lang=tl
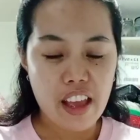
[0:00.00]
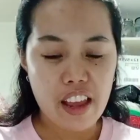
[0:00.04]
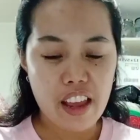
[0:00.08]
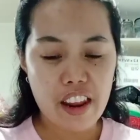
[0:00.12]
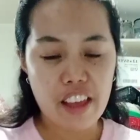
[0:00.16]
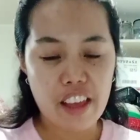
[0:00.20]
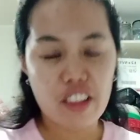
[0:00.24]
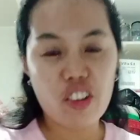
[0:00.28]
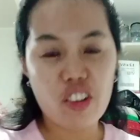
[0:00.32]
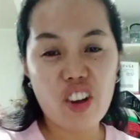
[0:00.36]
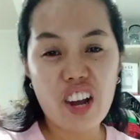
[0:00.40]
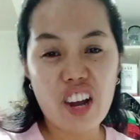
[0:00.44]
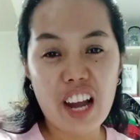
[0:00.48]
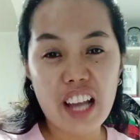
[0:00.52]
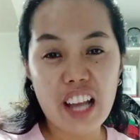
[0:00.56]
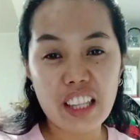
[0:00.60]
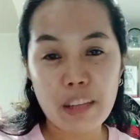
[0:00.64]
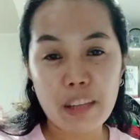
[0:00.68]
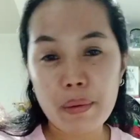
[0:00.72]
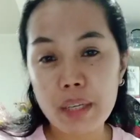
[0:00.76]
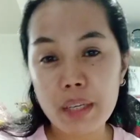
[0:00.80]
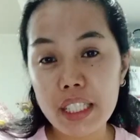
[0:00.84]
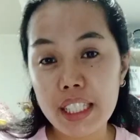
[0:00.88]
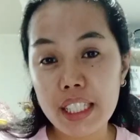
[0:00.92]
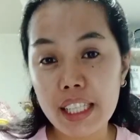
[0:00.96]
At ito ang
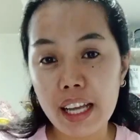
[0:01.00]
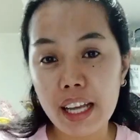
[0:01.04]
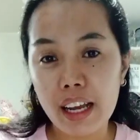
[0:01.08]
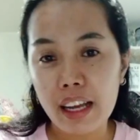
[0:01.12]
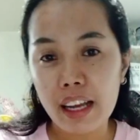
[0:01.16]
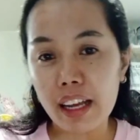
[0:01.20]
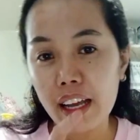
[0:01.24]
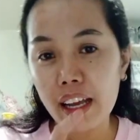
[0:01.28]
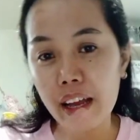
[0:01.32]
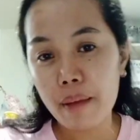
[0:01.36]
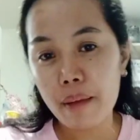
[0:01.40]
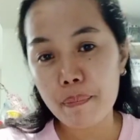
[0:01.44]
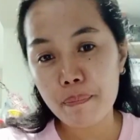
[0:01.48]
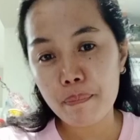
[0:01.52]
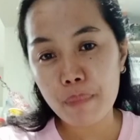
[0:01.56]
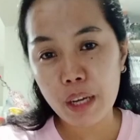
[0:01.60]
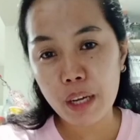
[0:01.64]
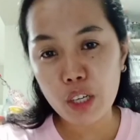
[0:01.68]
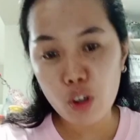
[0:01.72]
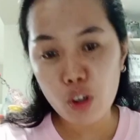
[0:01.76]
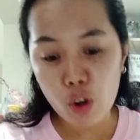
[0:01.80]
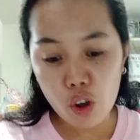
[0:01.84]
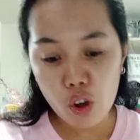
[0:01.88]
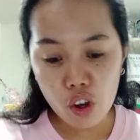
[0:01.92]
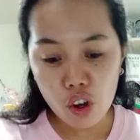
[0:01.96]
ating masangkap.
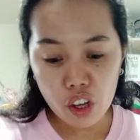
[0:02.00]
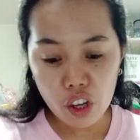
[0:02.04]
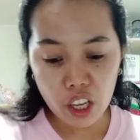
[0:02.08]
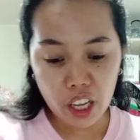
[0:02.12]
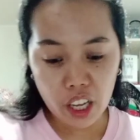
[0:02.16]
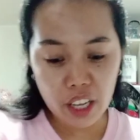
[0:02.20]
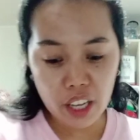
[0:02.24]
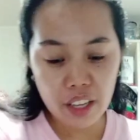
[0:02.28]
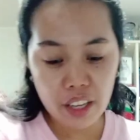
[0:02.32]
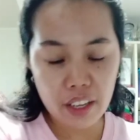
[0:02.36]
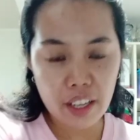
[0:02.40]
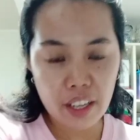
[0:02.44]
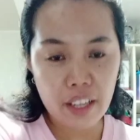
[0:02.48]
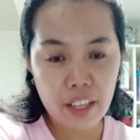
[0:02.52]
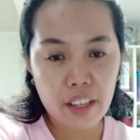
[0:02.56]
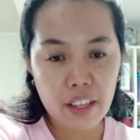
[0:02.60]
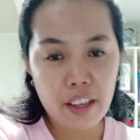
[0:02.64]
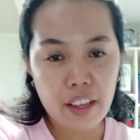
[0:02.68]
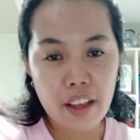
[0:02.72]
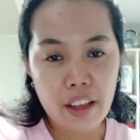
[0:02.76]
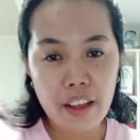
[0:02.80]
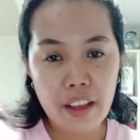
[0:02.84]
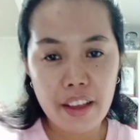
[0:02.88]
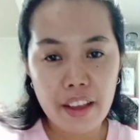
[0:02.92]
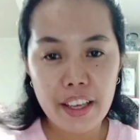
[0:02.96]
Manok,
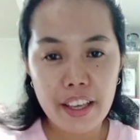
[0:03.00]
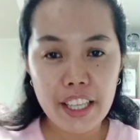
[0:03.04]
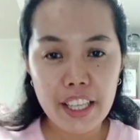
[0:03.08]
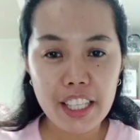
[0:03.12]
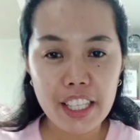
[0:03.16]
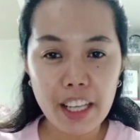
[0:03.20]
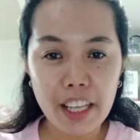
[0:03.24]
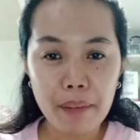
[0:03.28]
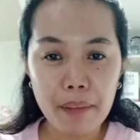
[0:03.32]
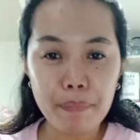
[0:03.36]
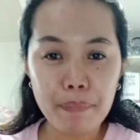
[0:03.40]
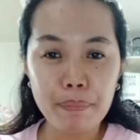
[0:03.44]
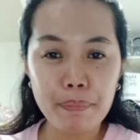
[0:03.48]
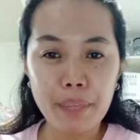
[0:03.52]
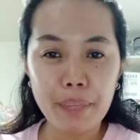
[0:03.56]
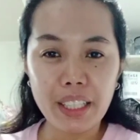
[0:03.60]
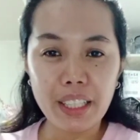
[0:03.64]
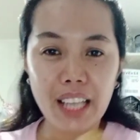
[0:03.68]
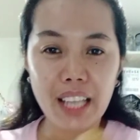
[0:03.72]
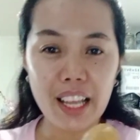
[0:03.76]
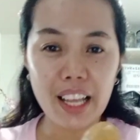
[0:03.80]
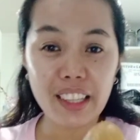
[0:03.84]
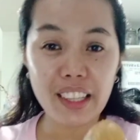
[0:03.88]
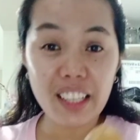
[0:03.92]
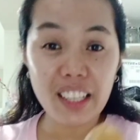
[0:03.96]
isang
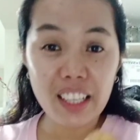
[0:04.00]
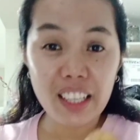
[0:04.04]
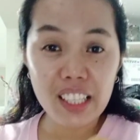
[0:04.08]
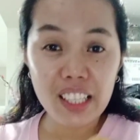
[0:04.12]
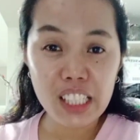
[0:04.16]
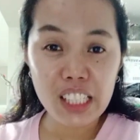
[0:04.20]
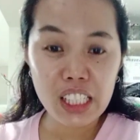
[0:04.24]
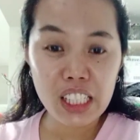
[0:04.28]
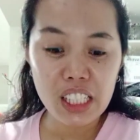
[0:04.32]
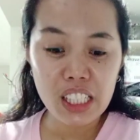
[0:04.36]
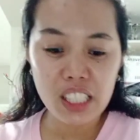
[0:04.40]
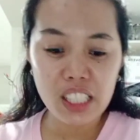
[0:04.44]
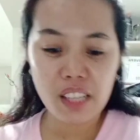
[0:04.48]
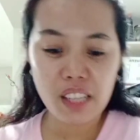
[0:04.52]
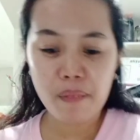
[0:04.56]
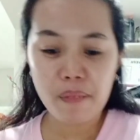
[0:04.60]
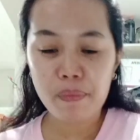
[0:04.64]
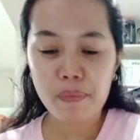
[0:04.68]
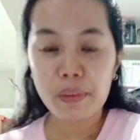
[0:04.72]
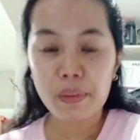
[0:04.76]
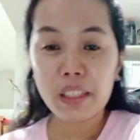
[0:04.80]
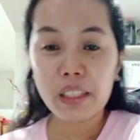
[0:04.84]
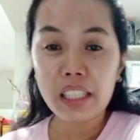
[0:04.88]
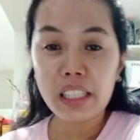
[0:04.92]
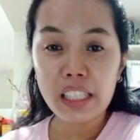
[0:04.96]
patatas,
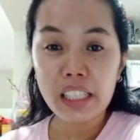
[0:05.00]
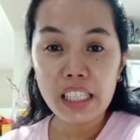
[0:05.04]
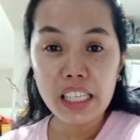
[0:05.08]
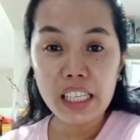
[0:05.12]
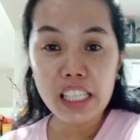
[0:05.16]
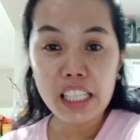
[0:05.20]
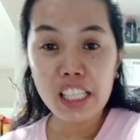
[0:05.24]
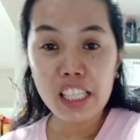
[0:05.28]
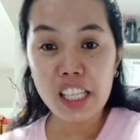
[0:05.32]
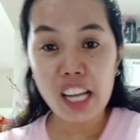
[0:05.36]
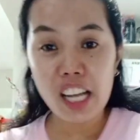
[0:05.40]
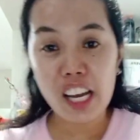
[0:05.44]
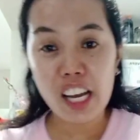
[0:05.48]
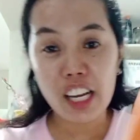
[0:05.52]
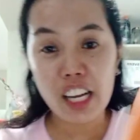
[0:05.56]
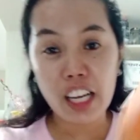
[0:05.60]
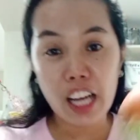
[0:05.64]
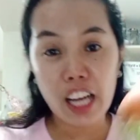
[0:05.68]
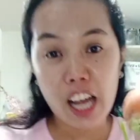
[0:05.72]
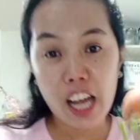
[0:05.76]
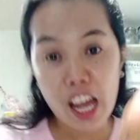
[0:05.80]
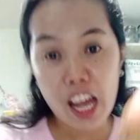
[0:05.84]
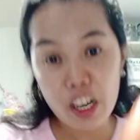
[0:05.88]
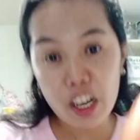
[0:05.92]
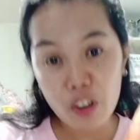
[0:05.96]

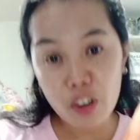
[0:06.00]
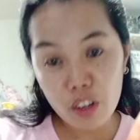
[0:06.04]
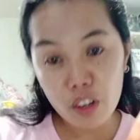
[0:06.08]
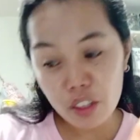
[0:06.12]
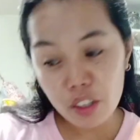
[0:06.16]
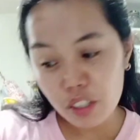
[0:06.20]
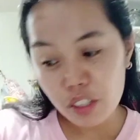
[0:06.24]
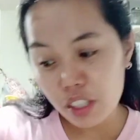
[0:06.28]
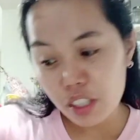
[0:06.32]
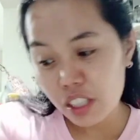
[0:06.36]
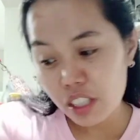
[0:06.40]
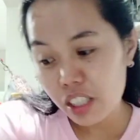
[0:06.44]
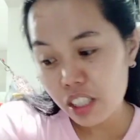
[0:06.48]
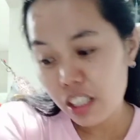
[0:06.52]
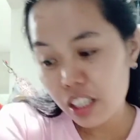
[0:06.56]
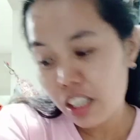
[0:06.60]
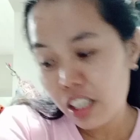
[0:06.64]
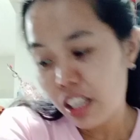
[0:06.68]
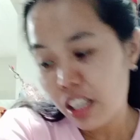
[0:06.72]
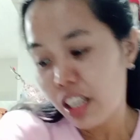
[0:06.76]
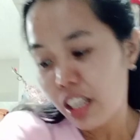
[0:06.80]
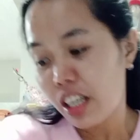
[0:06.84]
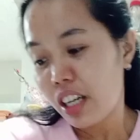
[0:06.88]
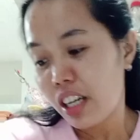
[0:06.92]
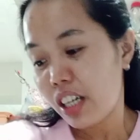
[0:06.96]
isang carrots,
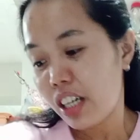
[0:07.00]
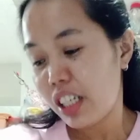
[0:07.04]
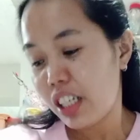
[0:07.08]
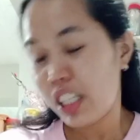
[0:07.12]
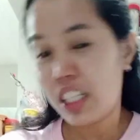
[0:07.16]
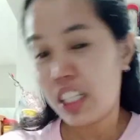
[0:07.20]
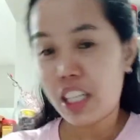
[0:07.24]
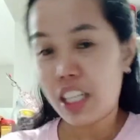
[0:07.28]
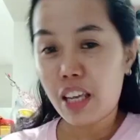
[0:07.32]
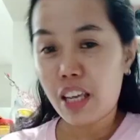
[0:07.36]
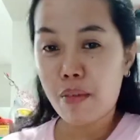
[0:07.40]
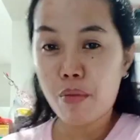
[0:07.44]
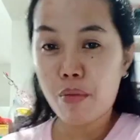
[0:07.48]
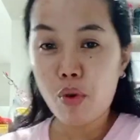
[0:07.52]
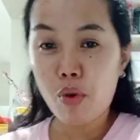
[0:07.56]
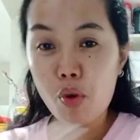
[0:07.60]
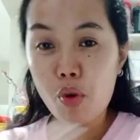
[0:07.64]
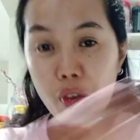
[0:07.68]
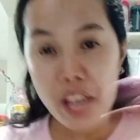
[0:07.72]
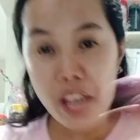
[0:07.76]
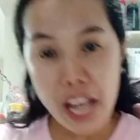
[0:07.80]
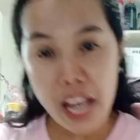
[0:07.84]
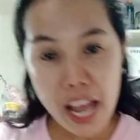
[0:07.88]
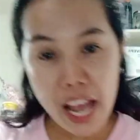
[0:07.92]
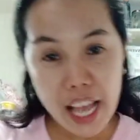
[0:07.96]

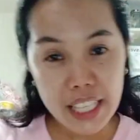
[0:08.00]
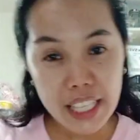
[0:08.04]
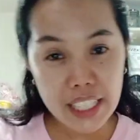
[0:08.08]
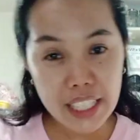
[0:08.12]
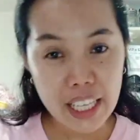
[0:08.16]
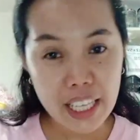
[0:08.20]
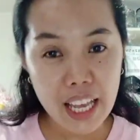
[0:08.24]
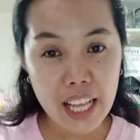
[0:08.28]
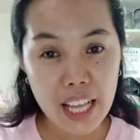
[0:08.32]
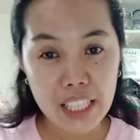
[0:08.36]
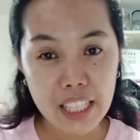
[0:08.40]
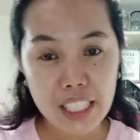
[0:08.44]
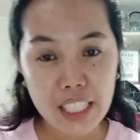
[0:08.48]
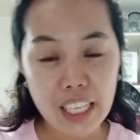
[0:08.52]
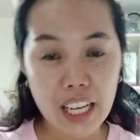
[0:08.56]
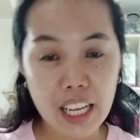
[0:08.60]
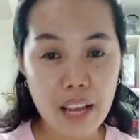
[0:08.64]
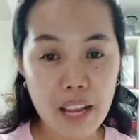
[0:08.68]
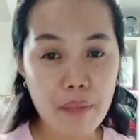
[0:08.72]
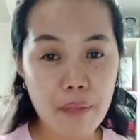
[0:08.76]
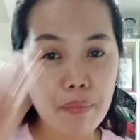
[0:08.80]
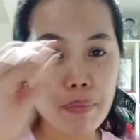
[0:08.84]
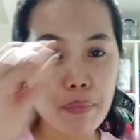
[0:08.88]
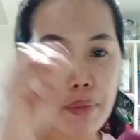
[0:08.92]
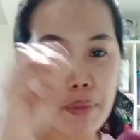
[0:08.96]
sibuyas, at
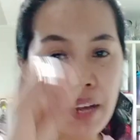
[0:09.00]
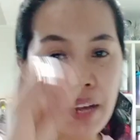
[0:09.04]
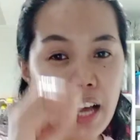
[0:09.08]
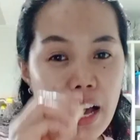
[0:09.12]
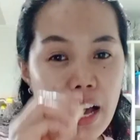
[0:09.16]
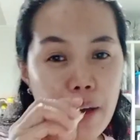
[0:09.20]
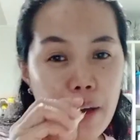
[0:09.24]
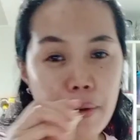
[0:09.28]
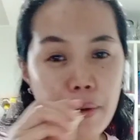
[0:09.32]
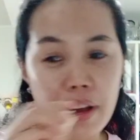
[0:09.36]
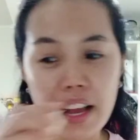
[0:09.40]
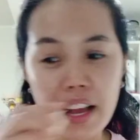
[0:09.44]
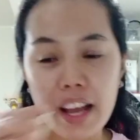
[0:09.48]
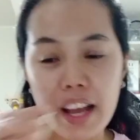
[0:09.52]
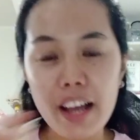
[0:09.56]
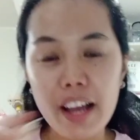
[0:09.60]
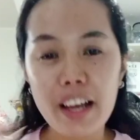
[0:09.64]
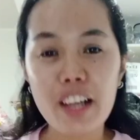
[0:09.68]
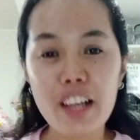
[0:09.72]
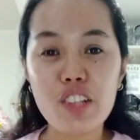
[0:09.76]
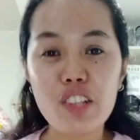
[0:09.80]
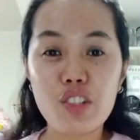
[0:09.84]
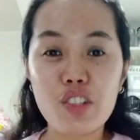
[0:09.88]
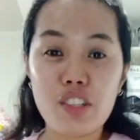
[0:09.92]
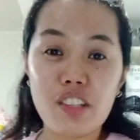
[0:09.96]
saka bawang.